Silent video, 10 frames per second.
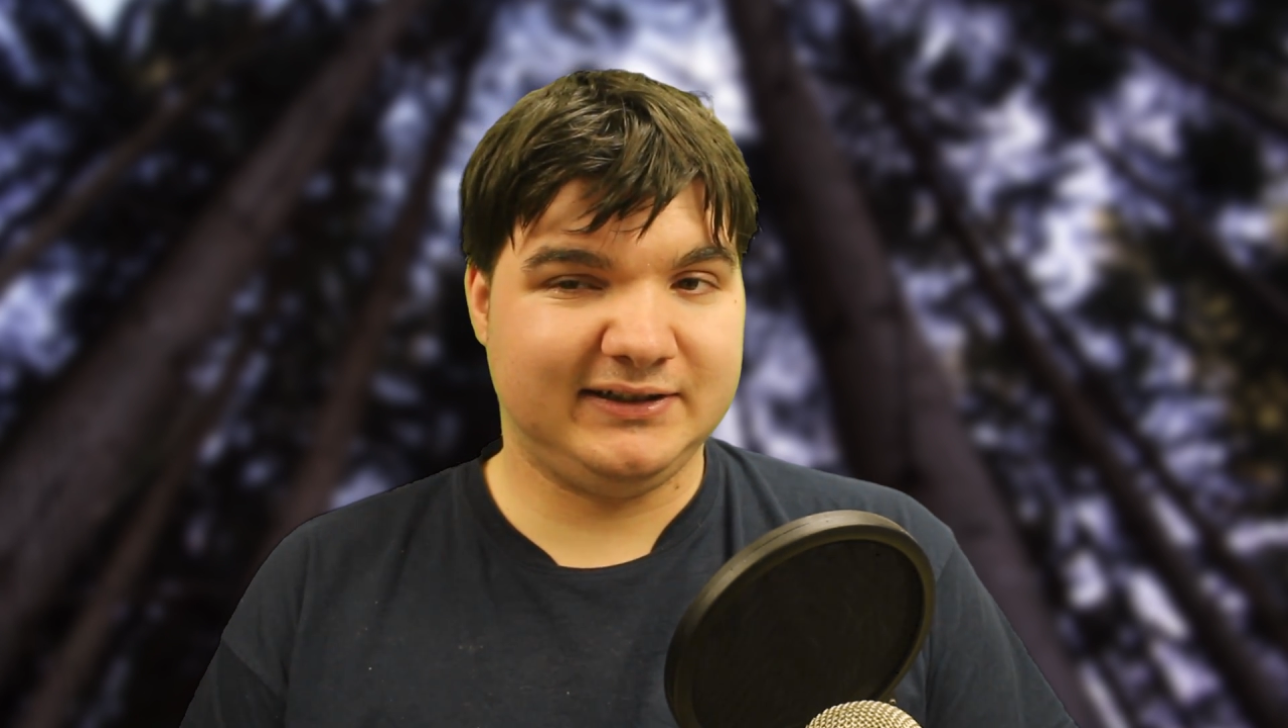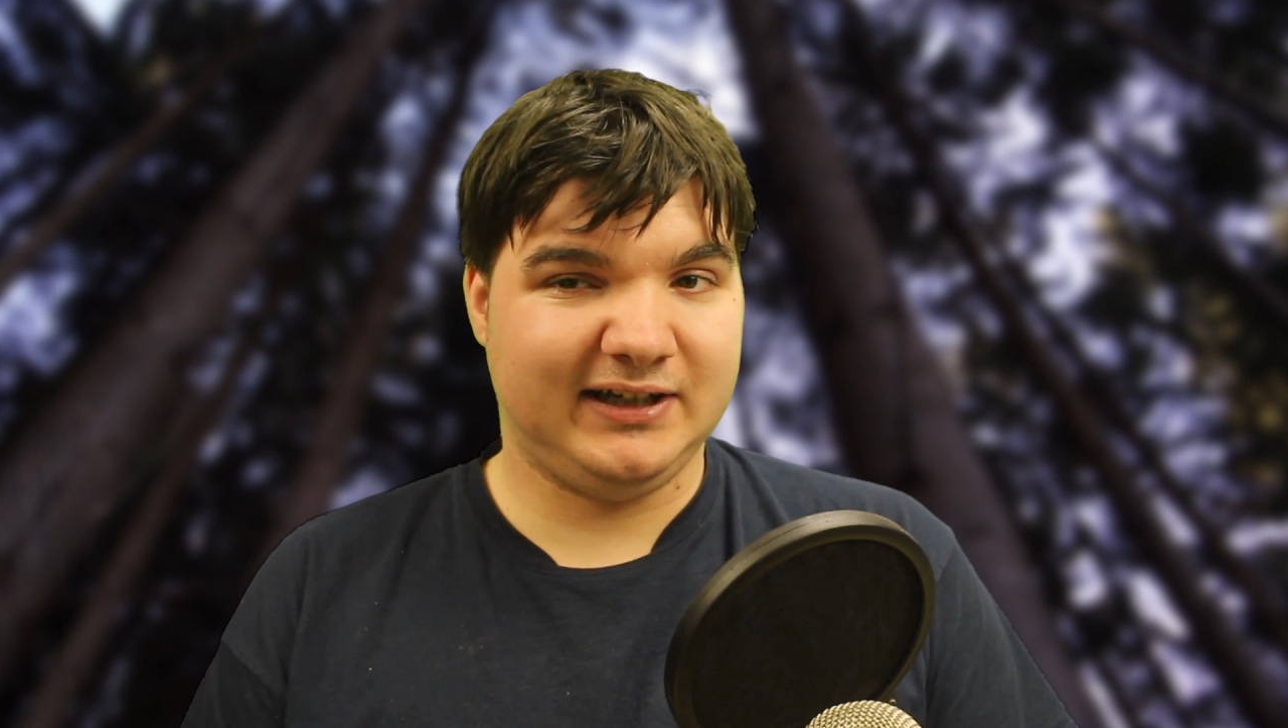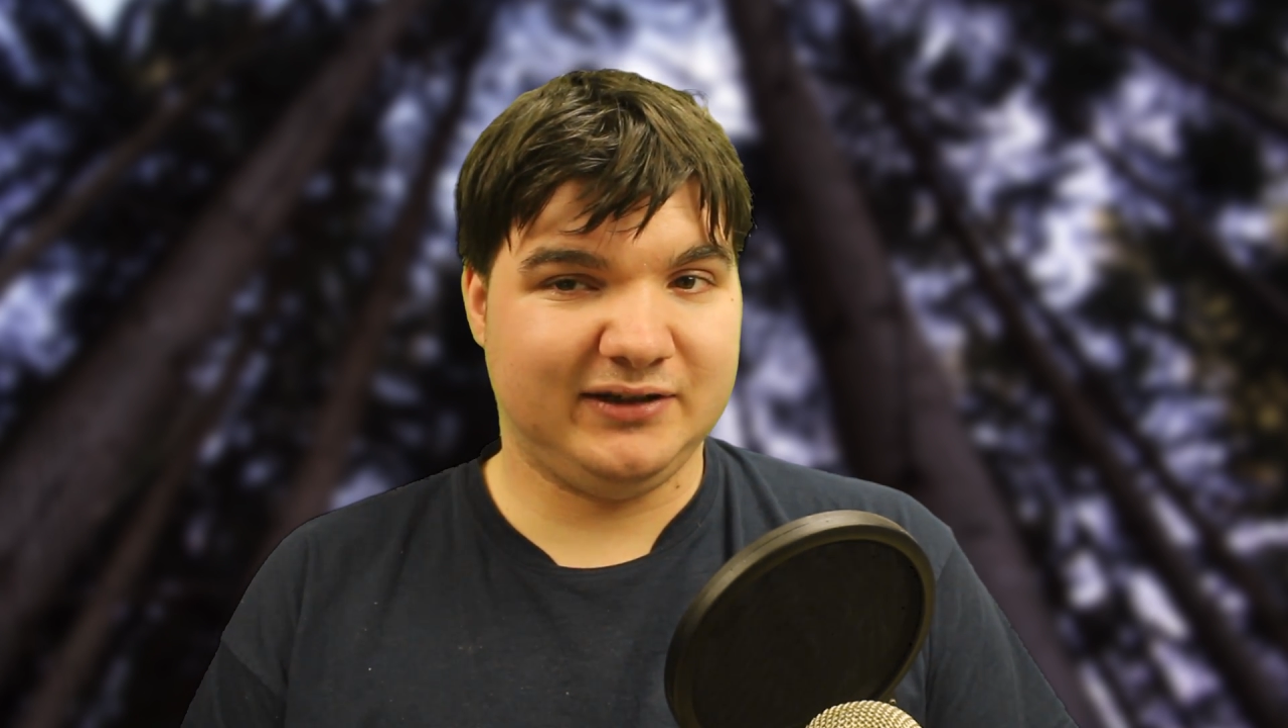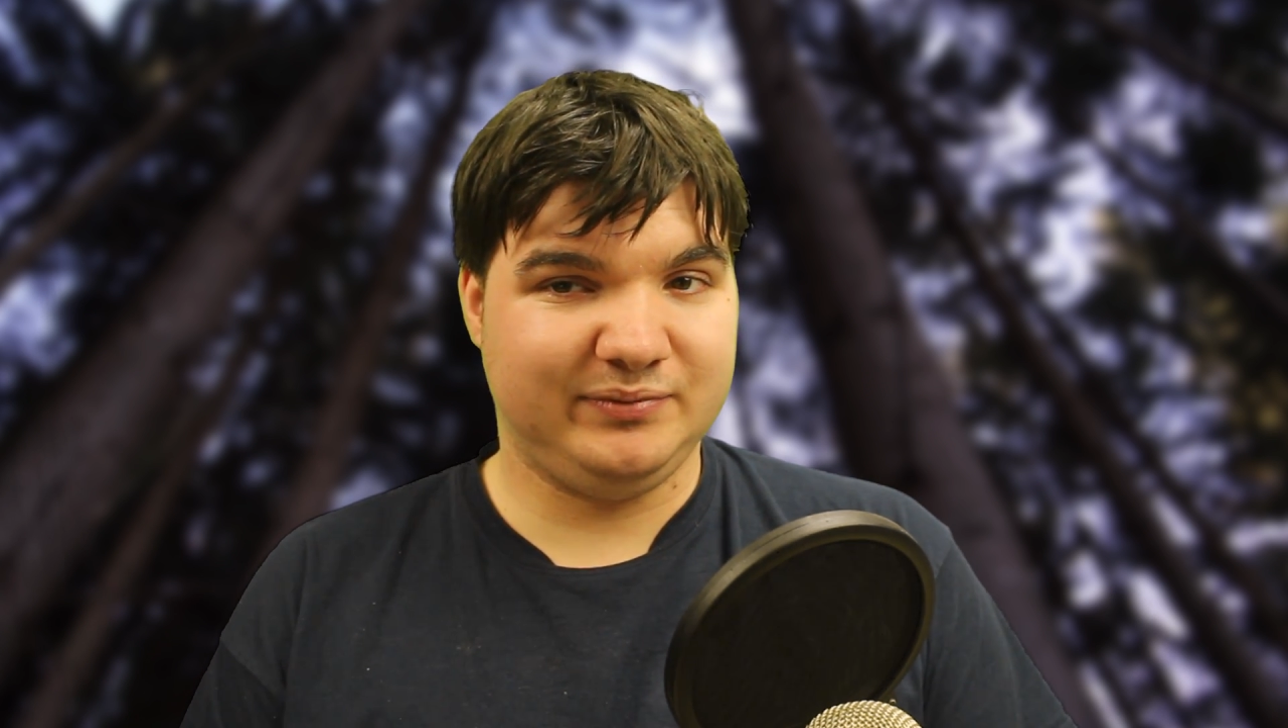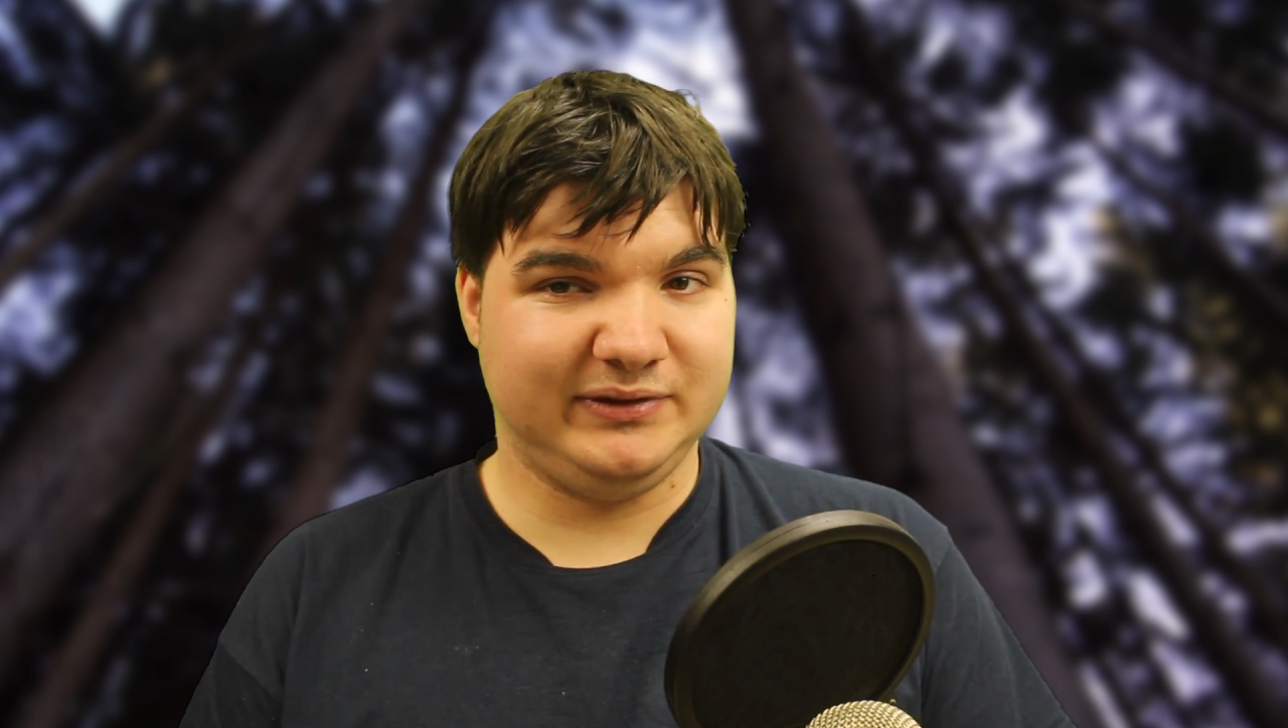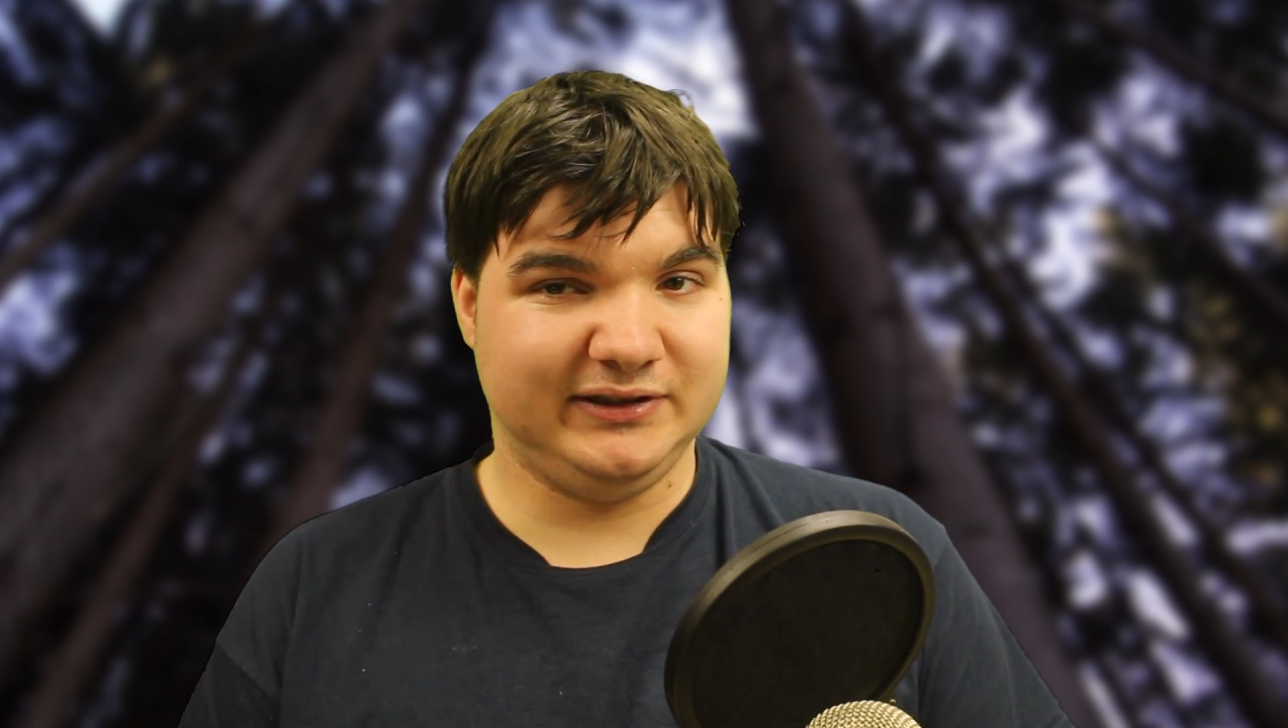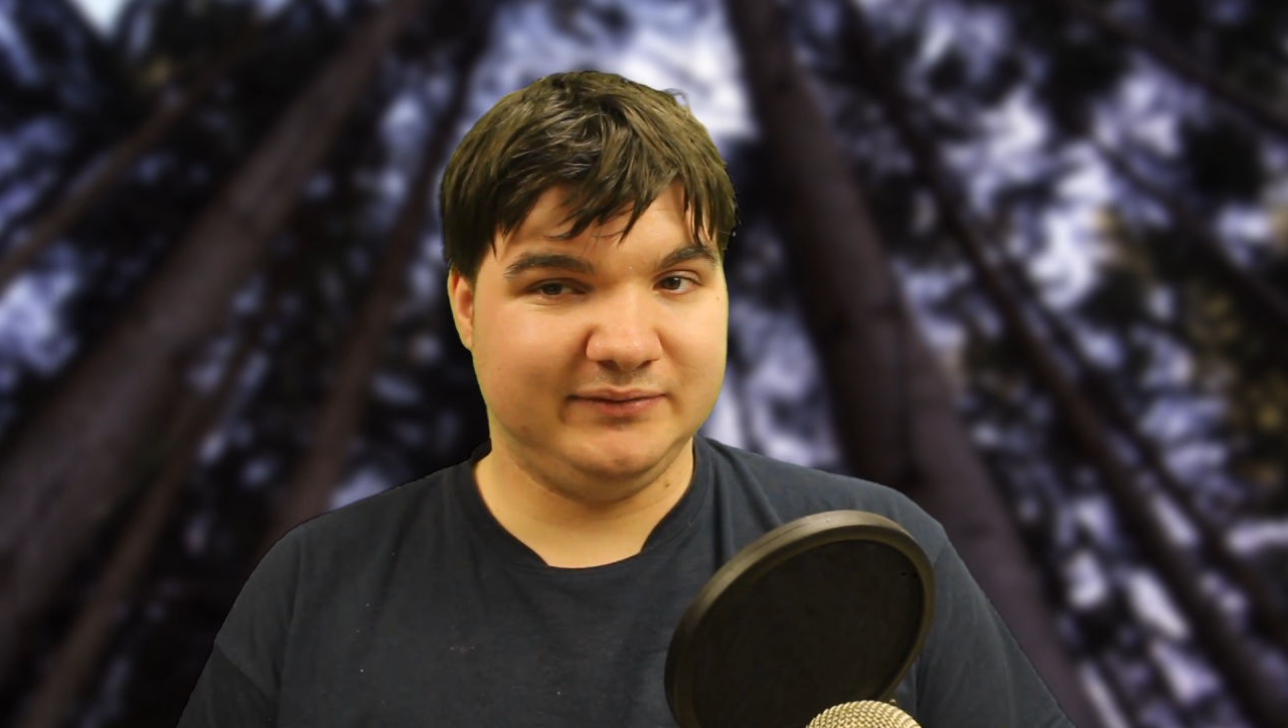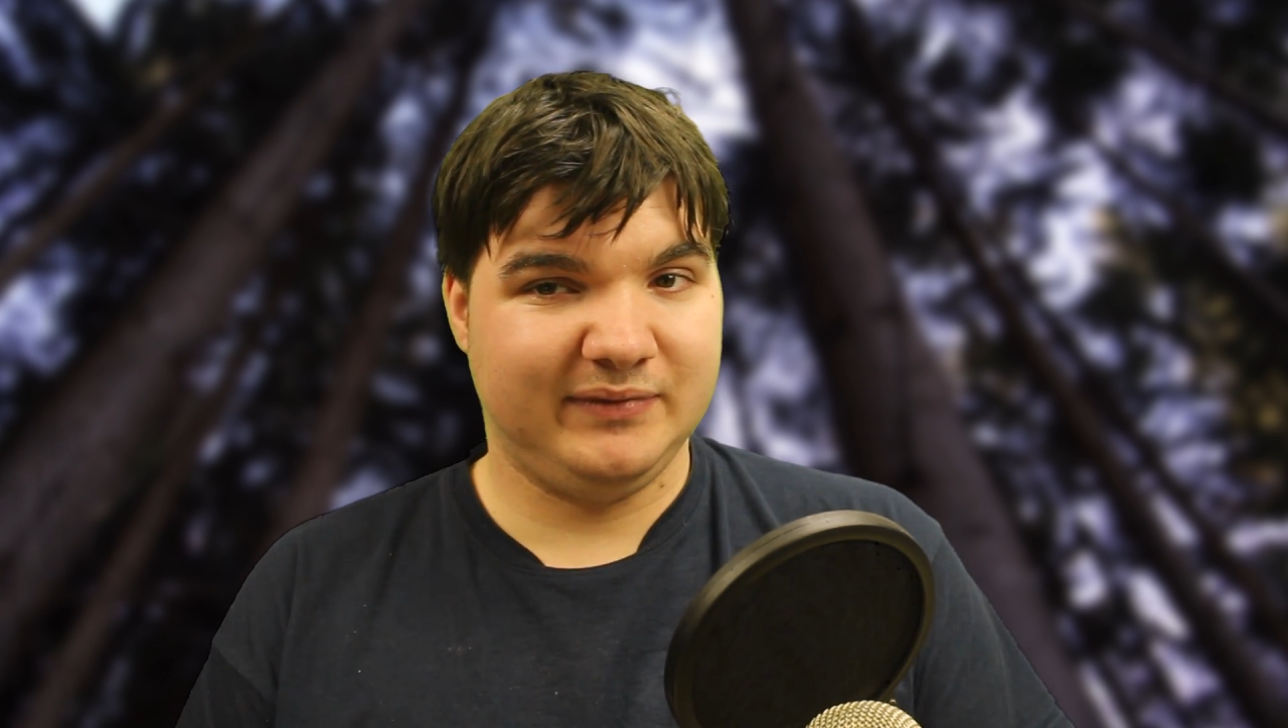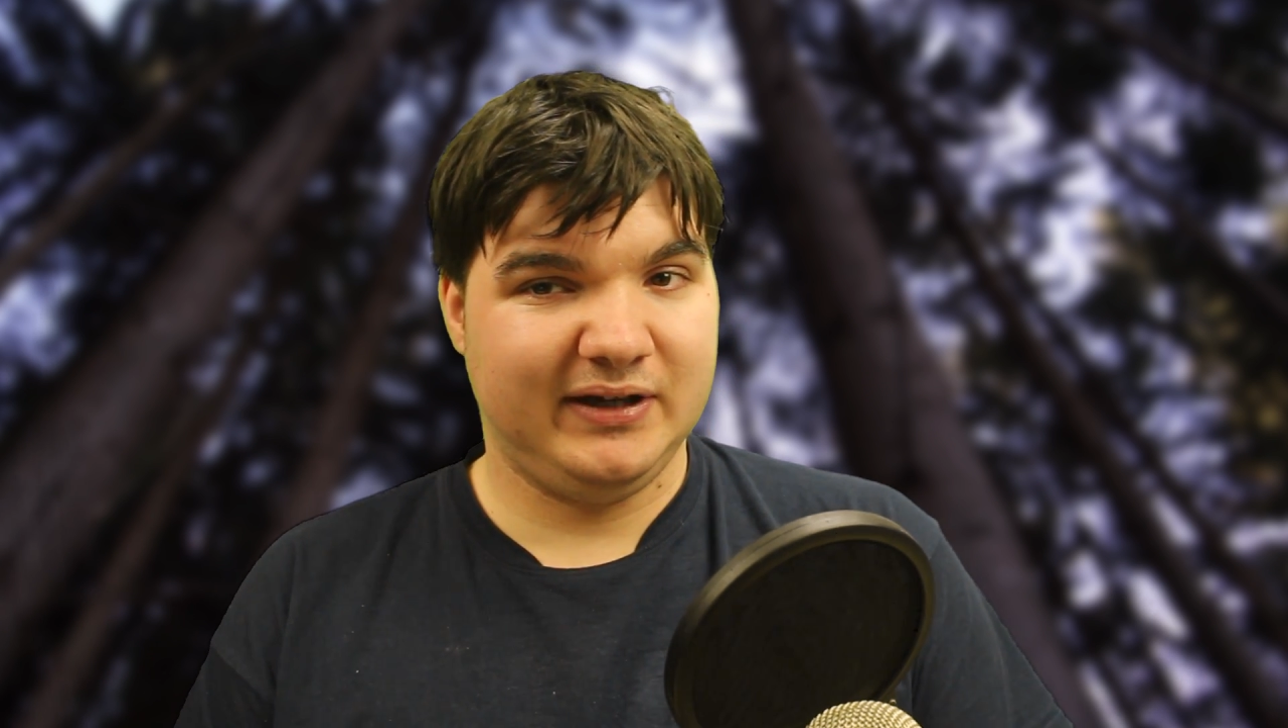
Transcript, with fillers: Therapie.